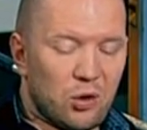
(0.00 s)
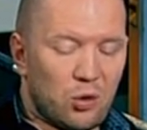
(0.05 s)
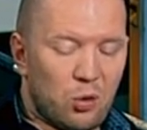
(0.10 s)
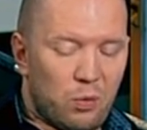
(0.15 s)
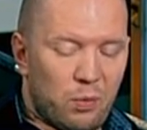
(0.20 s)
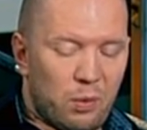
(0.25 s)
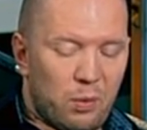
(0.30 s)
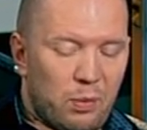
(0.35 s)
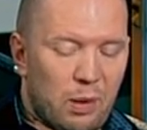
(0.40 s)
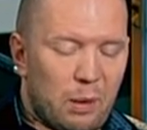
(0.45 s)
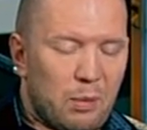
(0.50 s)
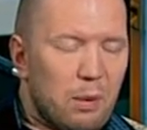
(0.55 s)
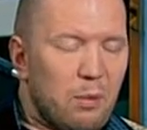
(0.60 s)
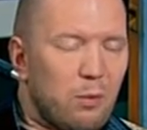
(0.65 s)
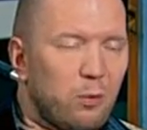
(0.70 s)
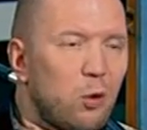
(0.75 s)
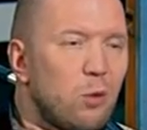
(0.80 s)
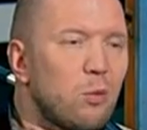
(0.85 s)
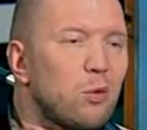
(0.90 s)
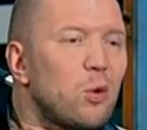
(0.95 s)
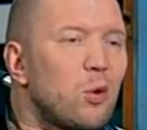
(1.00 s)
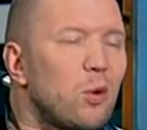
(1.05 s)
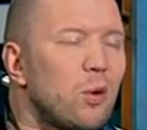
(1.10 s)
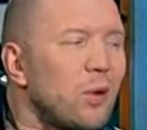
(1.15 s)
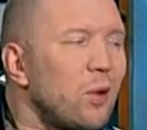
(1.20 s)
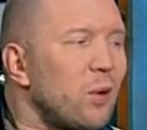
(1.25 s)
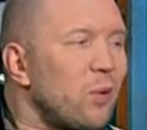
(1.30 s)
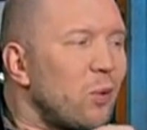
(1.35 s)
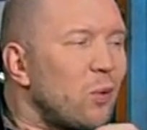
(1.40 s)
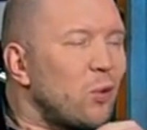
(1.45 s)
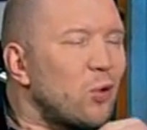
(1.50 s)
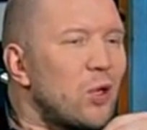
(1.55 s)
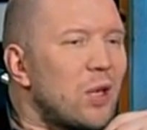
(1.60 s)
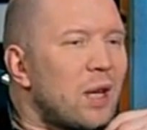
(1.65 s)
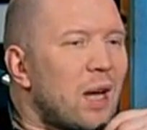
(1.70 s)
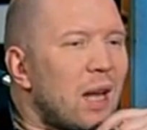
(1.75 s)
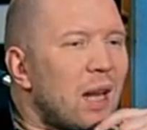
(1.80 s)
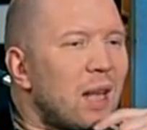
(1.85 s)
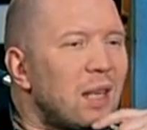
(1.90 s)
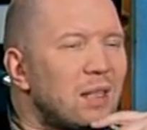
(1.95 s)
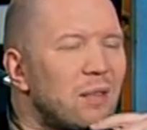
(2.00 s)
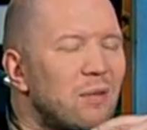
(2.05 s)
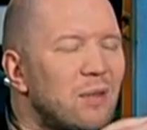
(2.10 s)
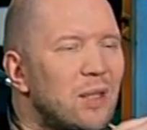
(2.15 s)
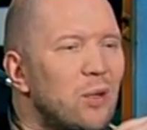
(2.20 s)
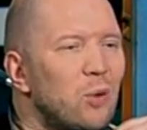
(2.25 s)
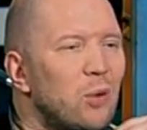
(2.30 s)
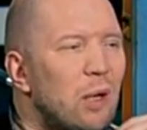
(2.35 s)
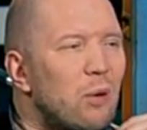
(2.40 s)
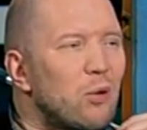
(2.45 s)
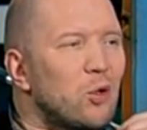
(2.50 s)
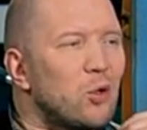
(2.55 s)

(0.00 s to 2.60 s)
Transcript: что проблема в том, что южные корейцы, в силу того,